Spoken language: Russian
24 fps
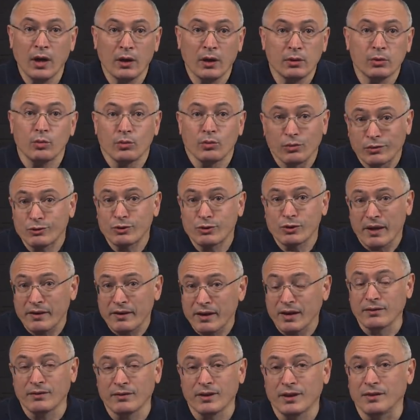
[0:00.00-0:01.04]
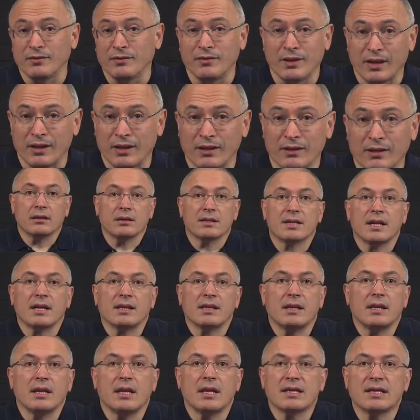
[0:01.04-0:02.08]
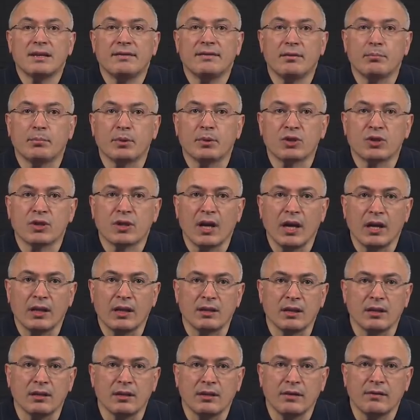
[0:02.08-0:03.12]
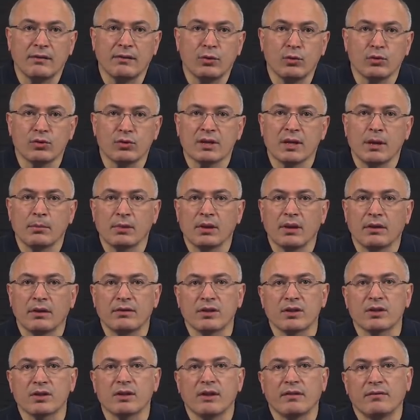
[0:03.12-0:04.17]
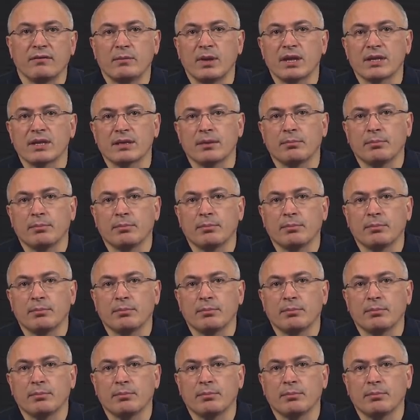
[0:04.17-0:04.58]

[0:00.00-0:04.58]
но человек в это верит. Кстати, если вы почитаете интервью замглавы Совбеза